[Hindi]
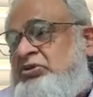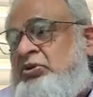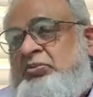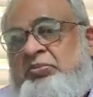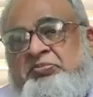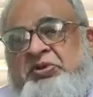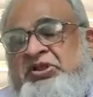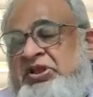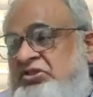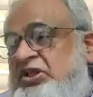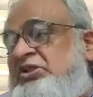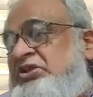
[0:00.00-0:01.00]
मैं तो अभी
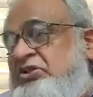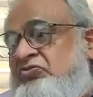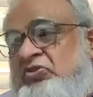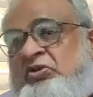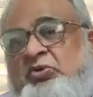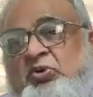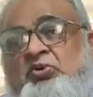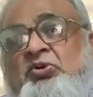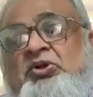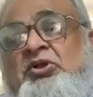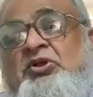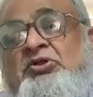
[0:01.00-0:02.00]
पैंतालीस साल से इस फील्ड में हूँ
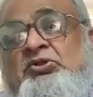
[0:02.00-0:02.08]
